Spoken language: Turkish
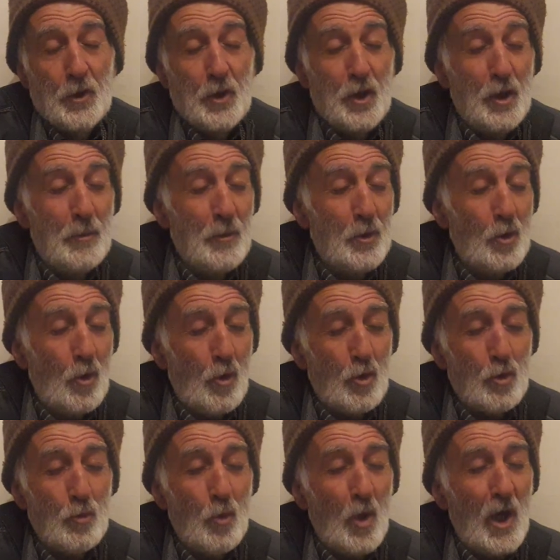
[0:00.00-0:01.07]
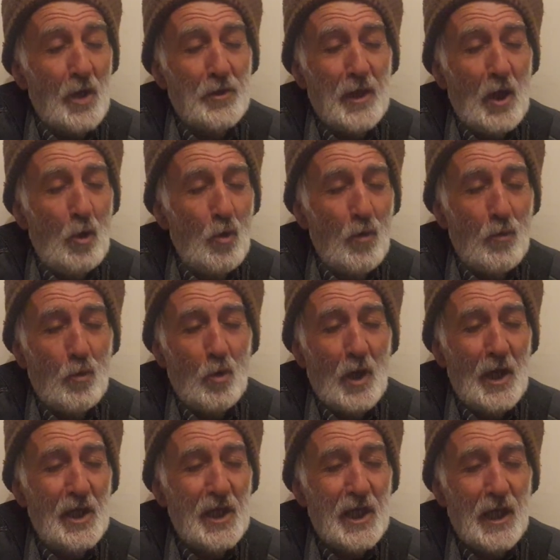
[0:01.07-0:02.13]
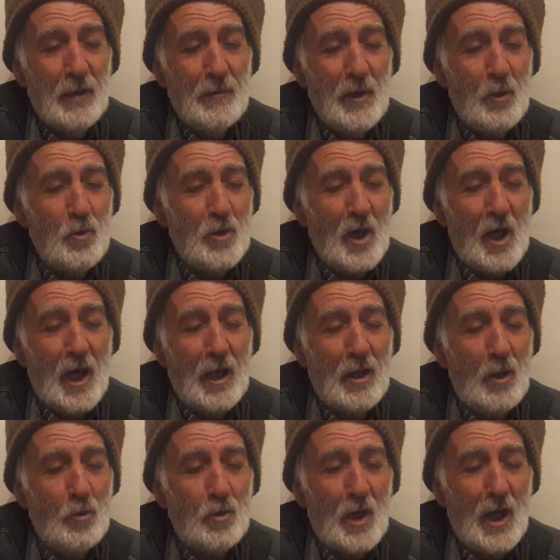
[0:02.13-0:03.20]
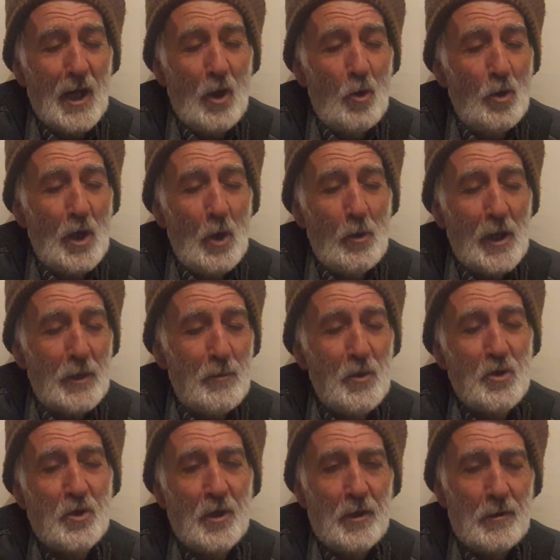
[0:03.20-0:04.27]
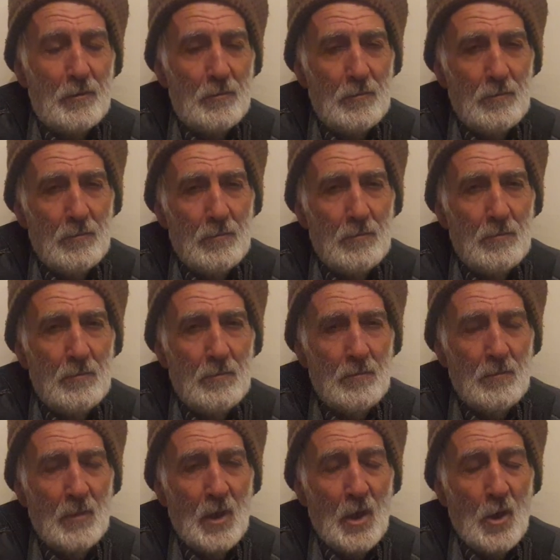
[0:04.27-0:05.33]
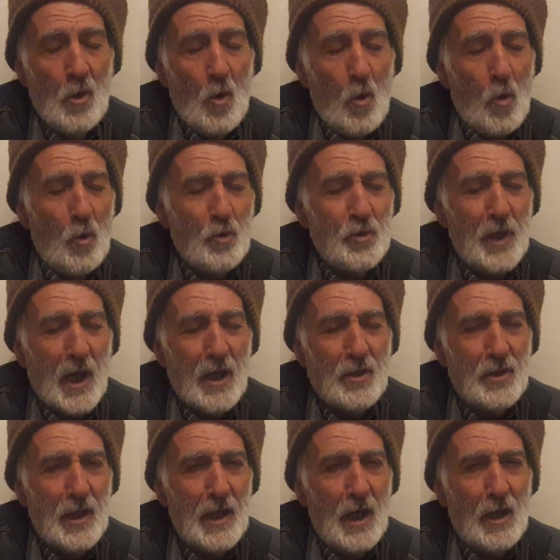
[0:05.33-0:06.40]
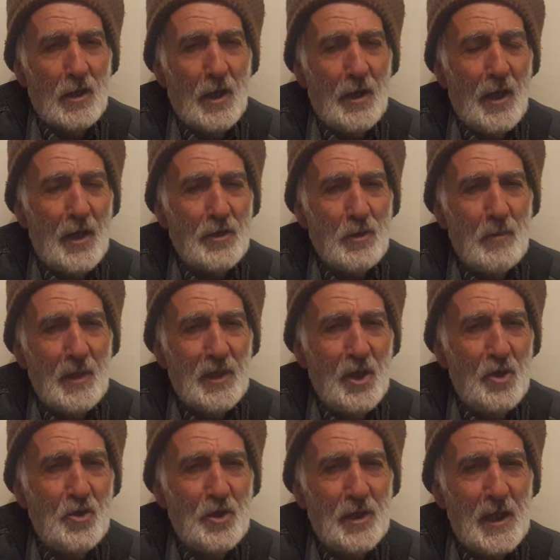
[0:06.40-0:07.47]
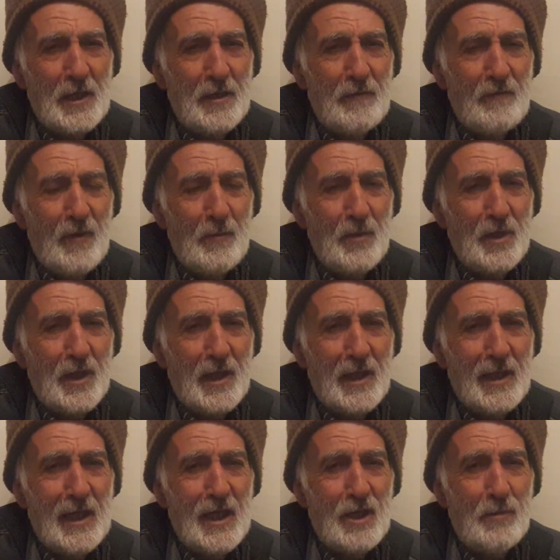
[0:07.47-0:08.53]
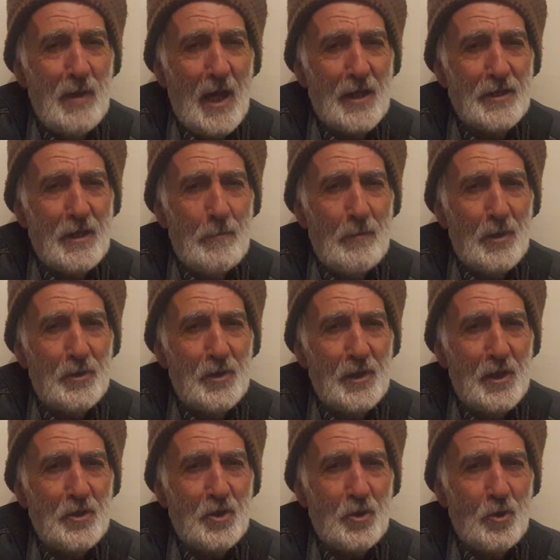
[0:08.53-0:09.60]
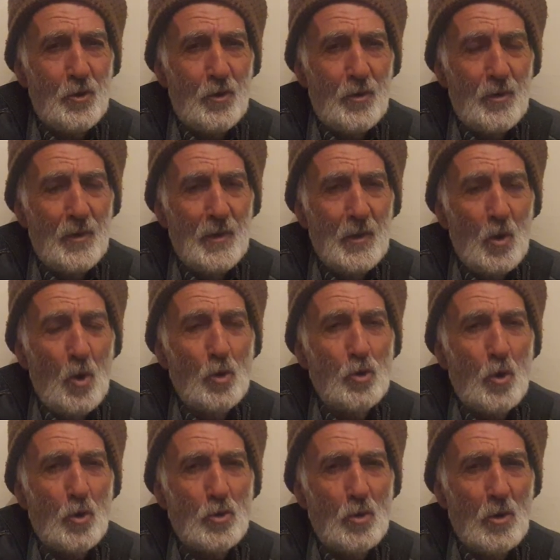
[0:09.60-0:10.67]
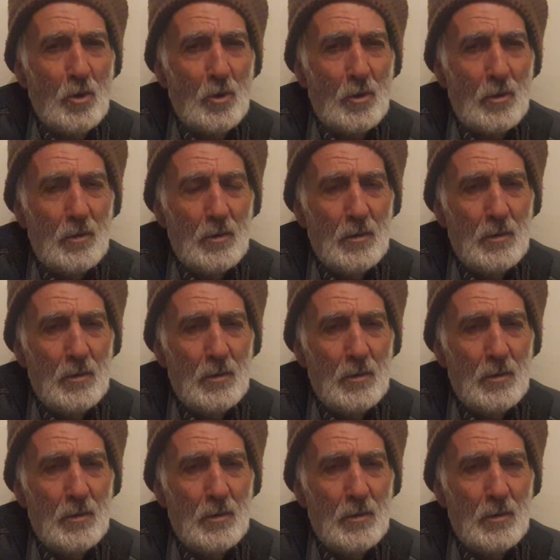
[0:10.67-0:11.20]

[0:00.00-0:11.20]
29 mukatahul Kur'an-ı Kerim'de Yüce Allahü Teala ona öğretmiştir. 18 tane Allah'ın azimeti içindedir ve bir tane de ismi azem batında çıkıyor. 19 oluyor.